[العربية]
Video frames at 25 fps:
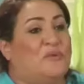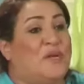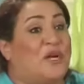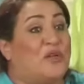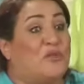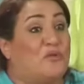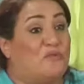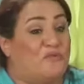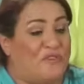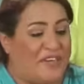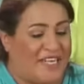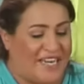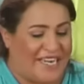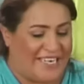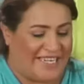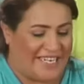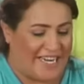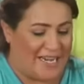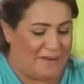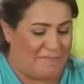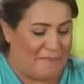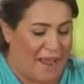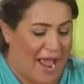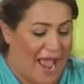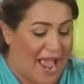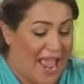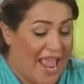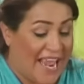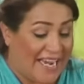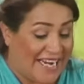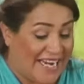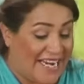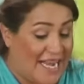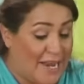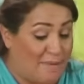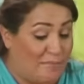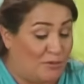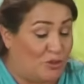يخطب في كل كلمه
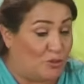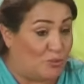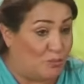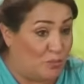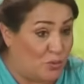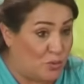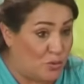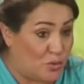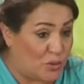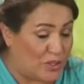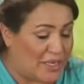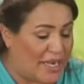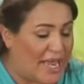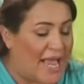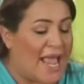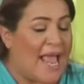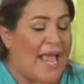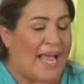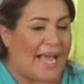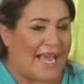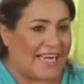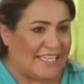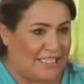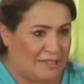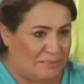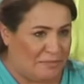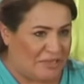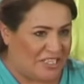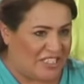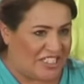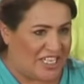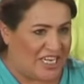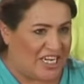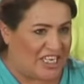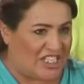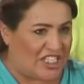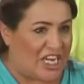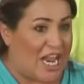كلمت بوك قال لي
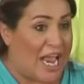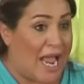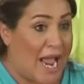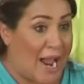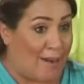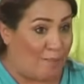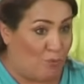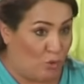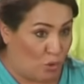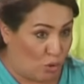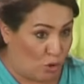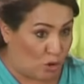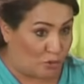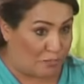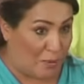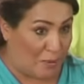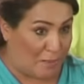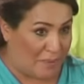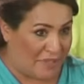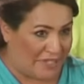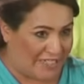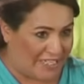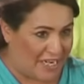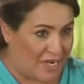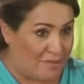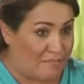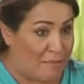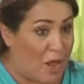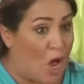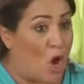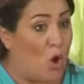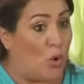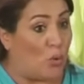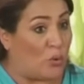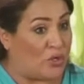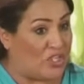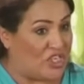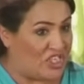ما عملوا خطبه بالكلمه
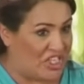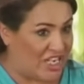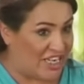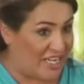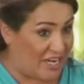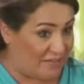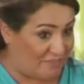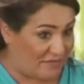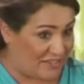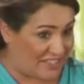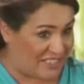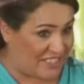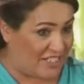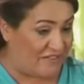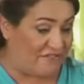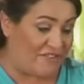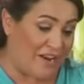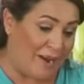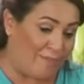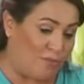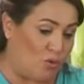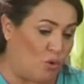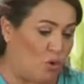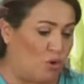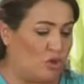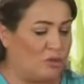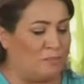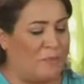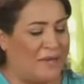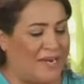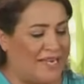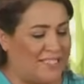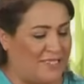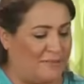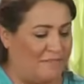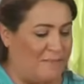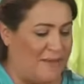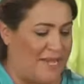وكان جينا في الصيف نعملوا خطبه
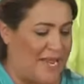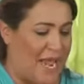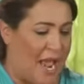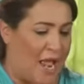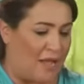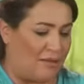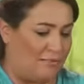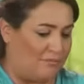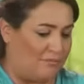رسميه